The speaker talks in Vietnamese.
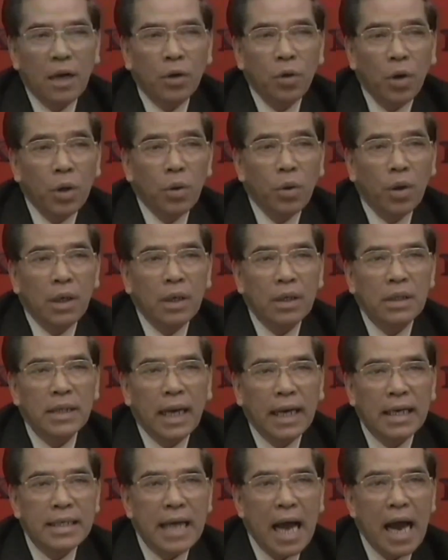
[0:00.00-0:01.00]
đã luôn luôn
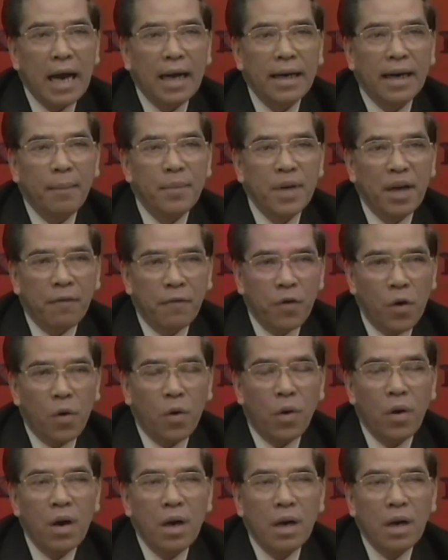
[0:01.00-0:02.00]
sẵn sàng làm nhiệm
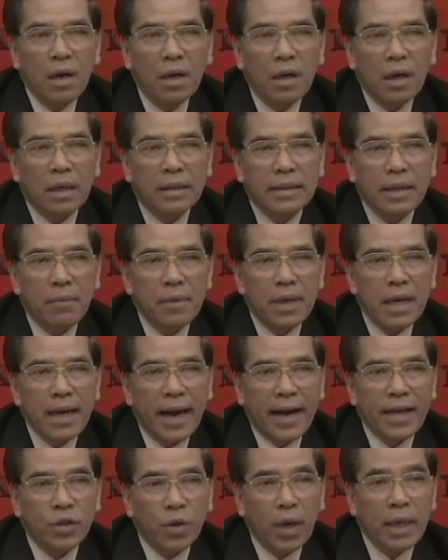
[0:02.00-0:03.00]
vụ trong
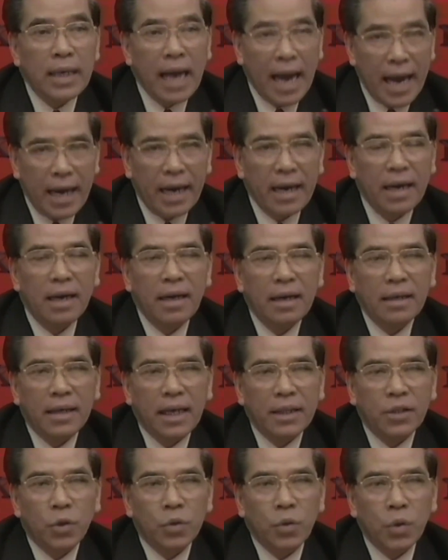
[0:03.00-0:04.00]
cái ngày xuân này
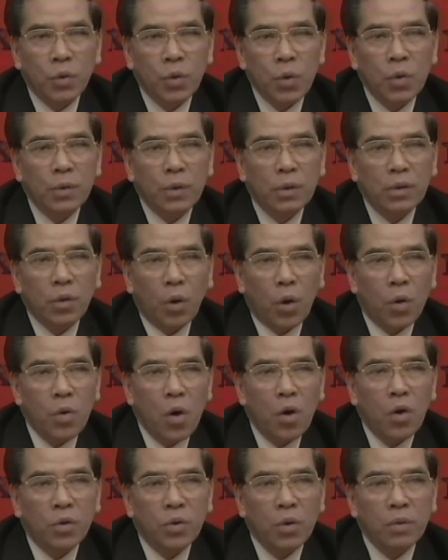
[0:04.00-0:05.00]
để tổ, tổ, tổ
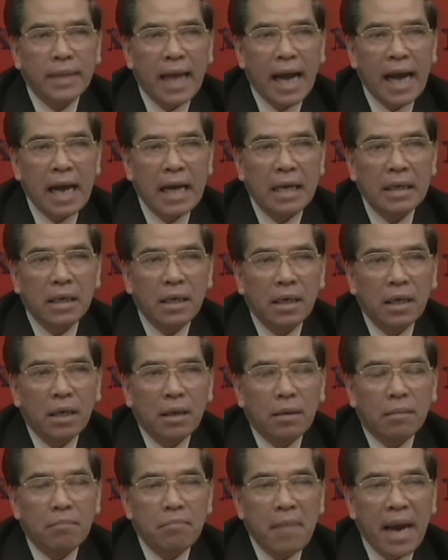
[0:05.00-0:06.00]
quốc của chúng ta
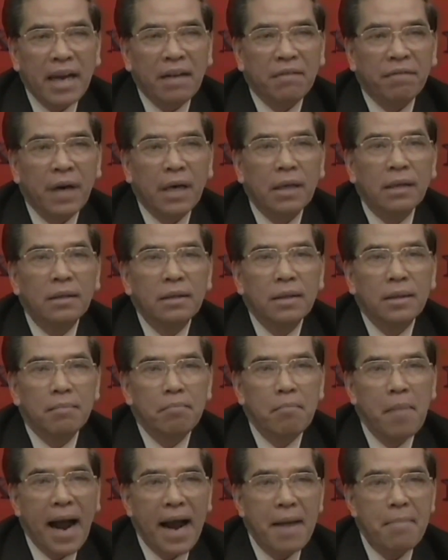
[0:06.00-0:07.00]
bền vững,
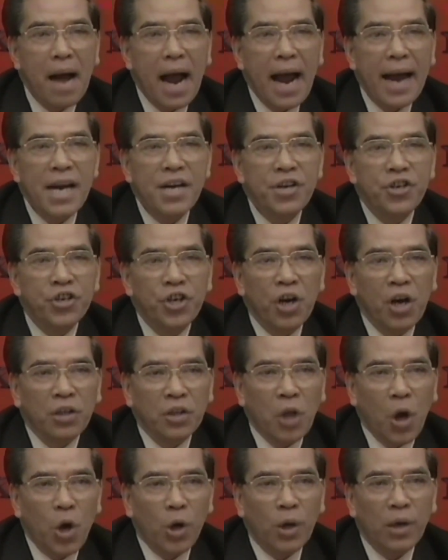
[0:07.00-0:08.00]
mãi mãi,
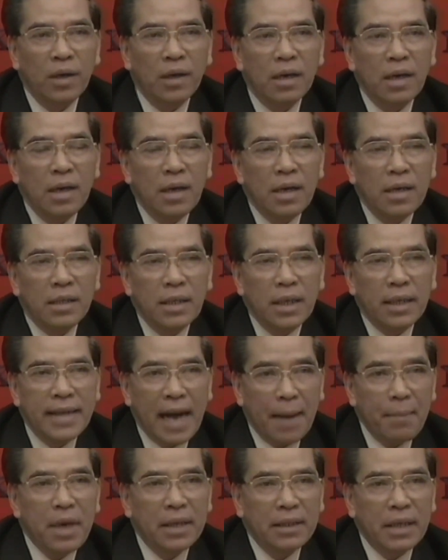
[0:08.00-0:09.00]
trường tồn. Xin
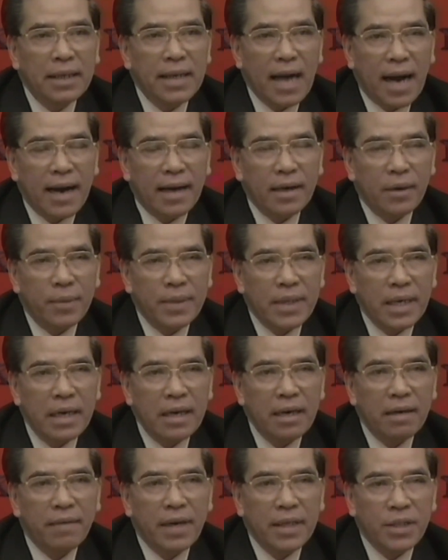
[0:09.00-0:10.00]
cảm ơn tất cả các đồng
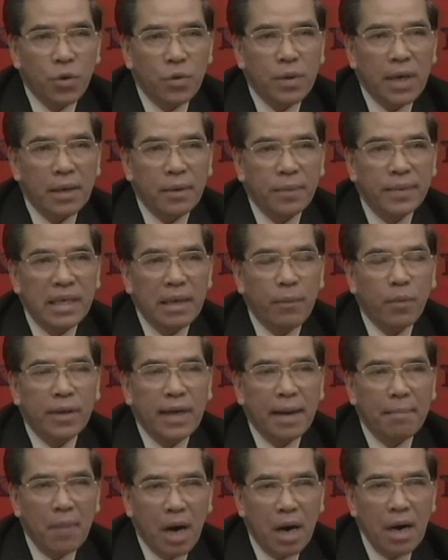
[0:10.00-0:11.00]
chí và chúc các đồng chí
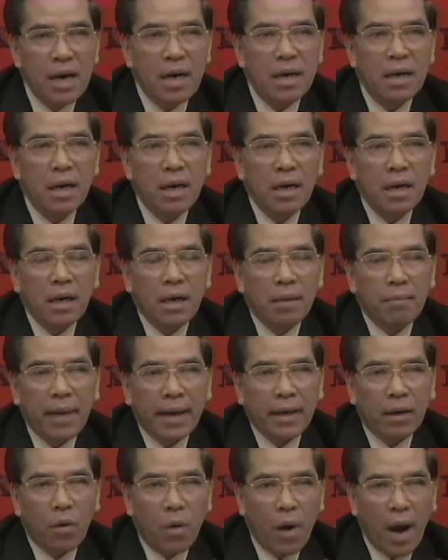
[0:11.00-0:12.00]
một năm mới
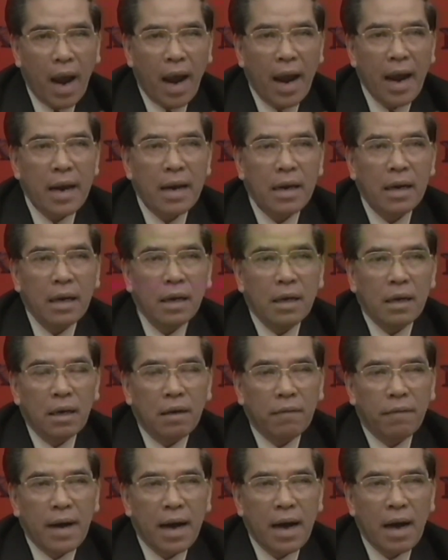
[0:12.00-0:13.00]
mạnh khỏe
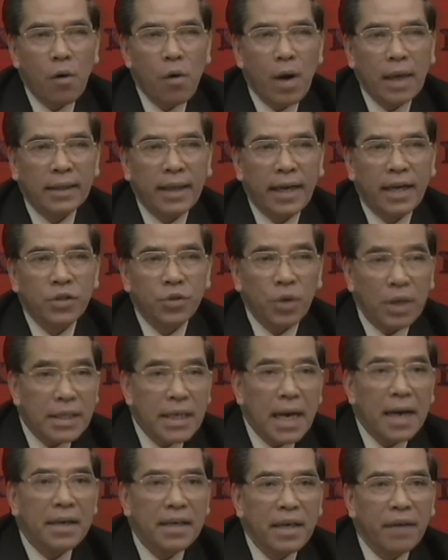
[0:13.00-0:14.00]
và hoàn thành
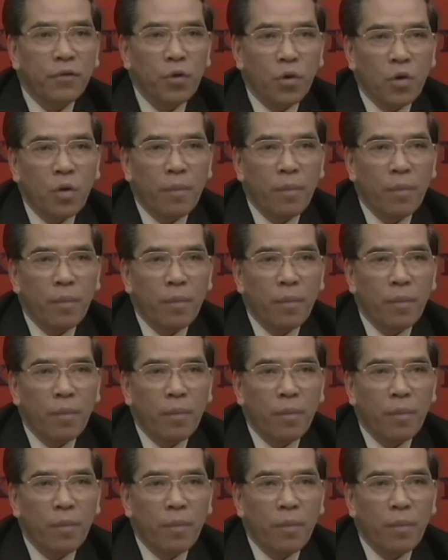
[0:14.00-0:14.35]
xuất sắc nhiệm